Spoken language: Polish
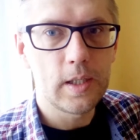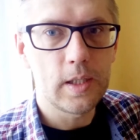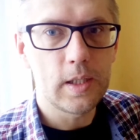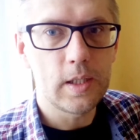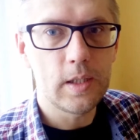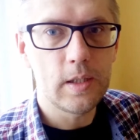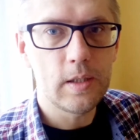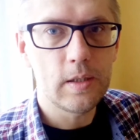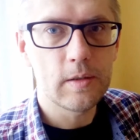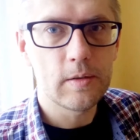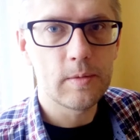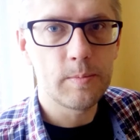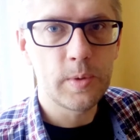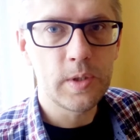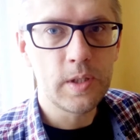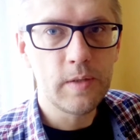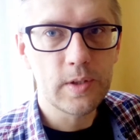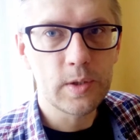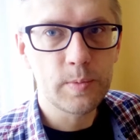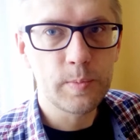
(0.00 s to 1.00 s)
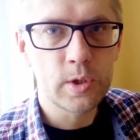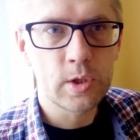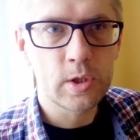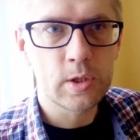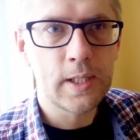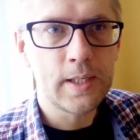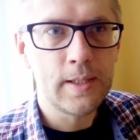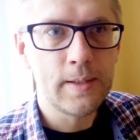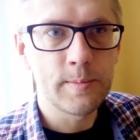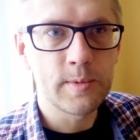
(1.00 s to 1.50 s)
I e, ponieważ
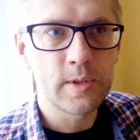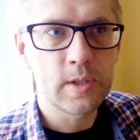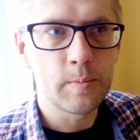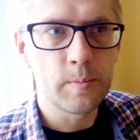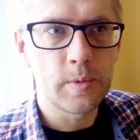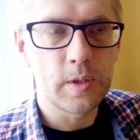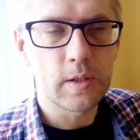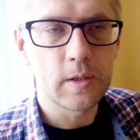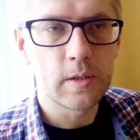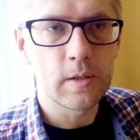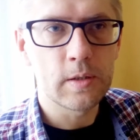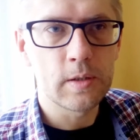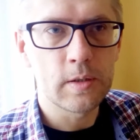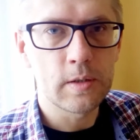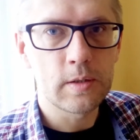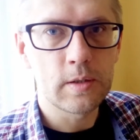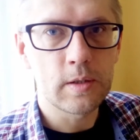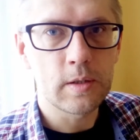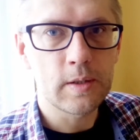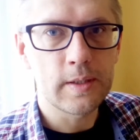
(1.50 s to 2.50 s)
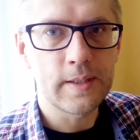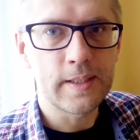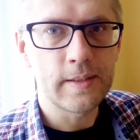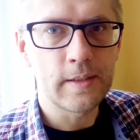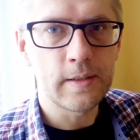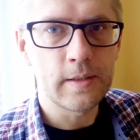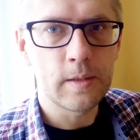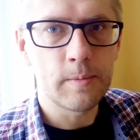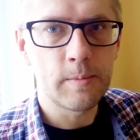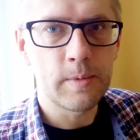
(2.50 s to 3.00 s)
poczytałem sobie trochę na
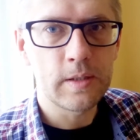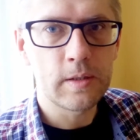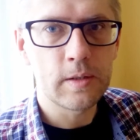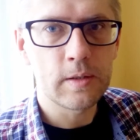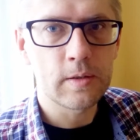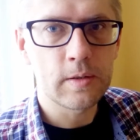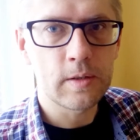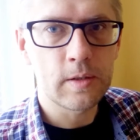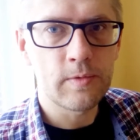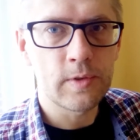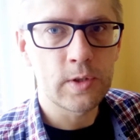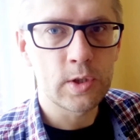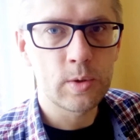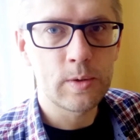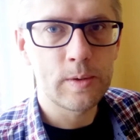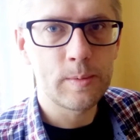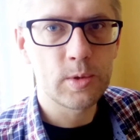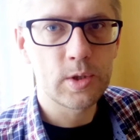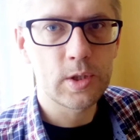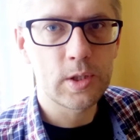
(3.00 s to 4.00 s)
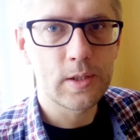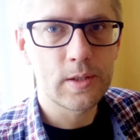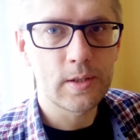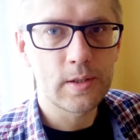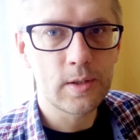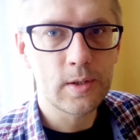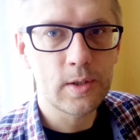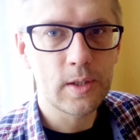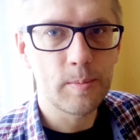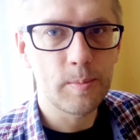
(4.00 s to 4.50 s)
ten temat, to zauważyłem, że
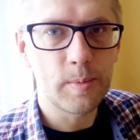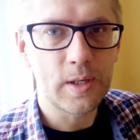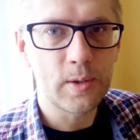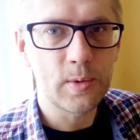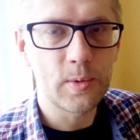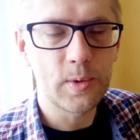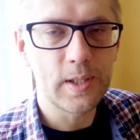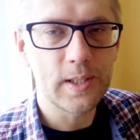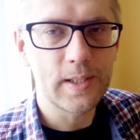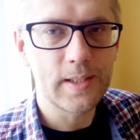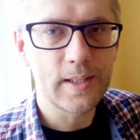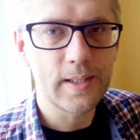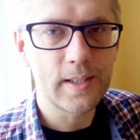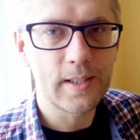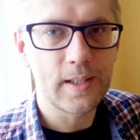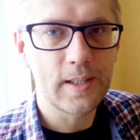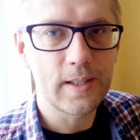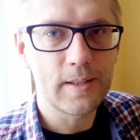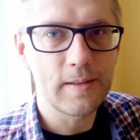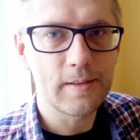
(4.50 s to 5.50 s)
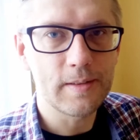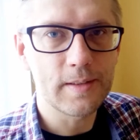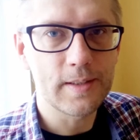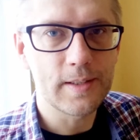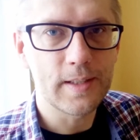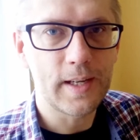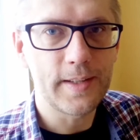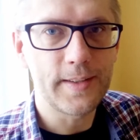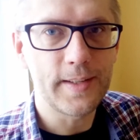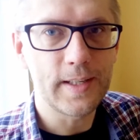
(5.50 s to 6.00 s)
trochę brakuje takiej
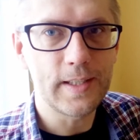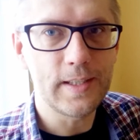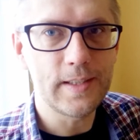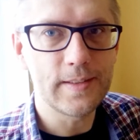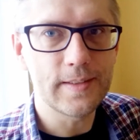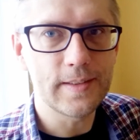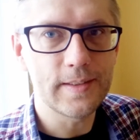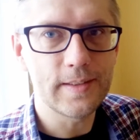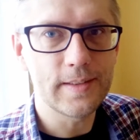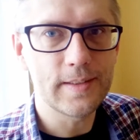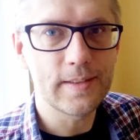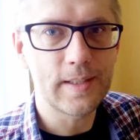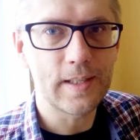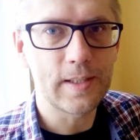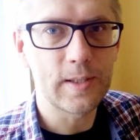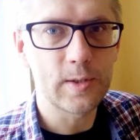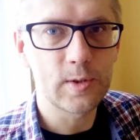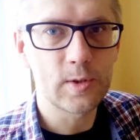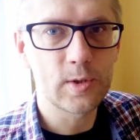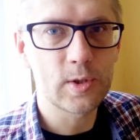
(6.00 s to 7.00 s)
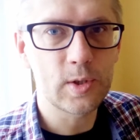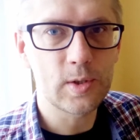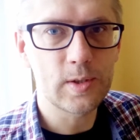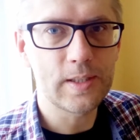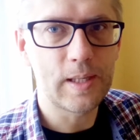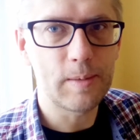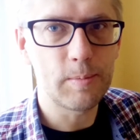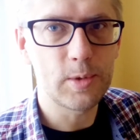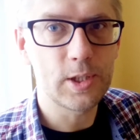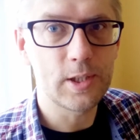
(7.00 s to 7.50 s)
analizy tego, co
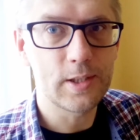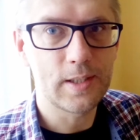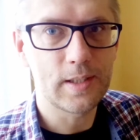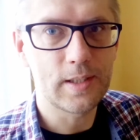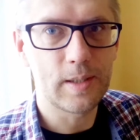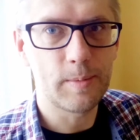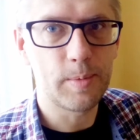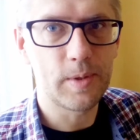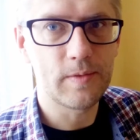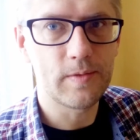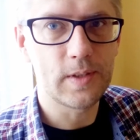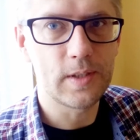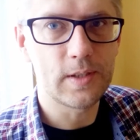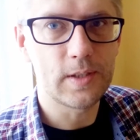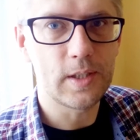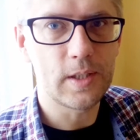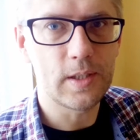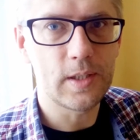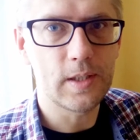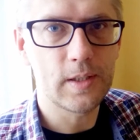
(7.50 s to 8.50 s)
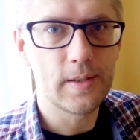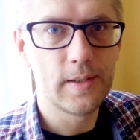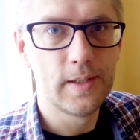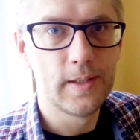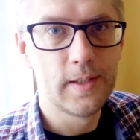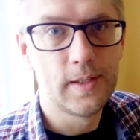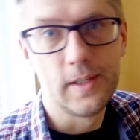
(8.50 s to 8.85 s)
tam się tak naprawdę dzieje